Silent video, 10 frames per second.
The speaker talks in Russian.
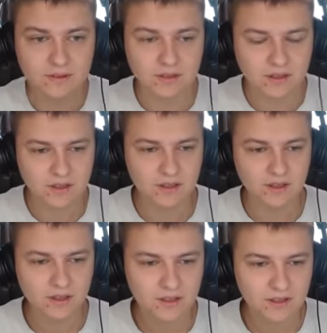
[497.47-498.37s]
Хорошо,
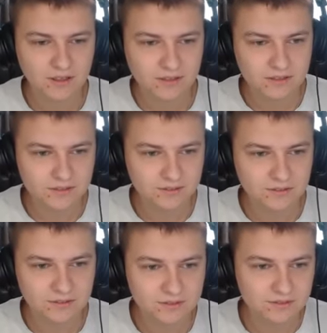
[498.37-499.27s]
бросай.
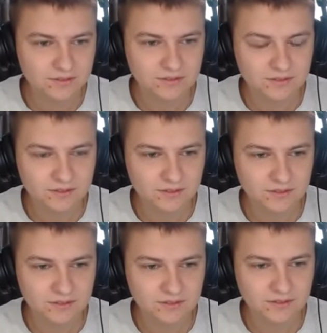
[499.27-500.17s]

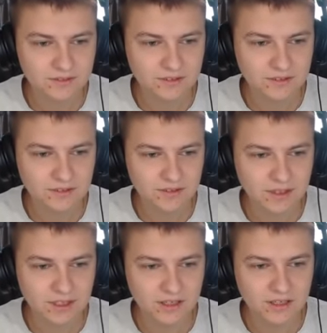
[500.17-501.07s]
Кинул.
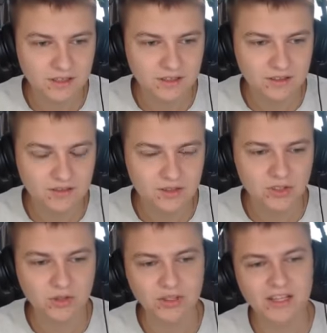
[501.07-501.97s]
Так. Все, отлично.
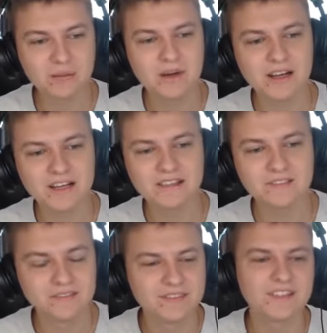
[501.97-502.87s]
Все, нормально.
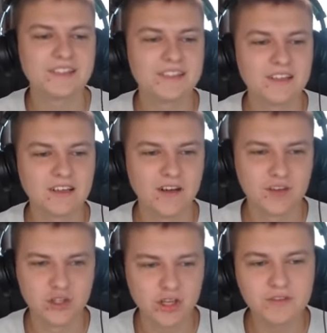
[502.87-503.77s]
А
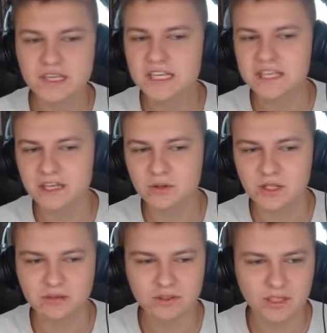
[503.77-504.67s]
вы что, не видите,
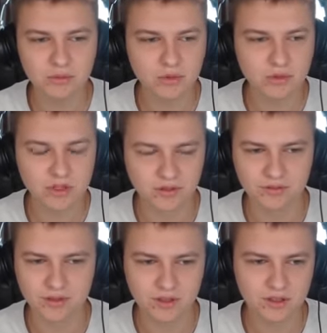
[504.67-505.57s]
куда вы там юнитов
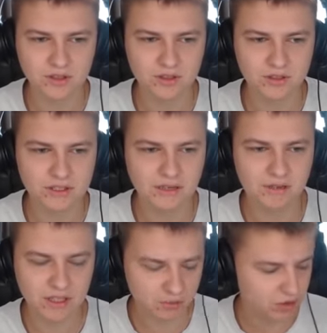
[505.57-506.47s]
э,
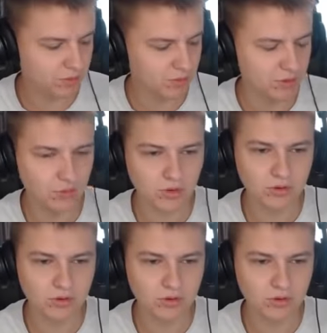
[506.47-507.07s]
ставите? Там же, по-моему...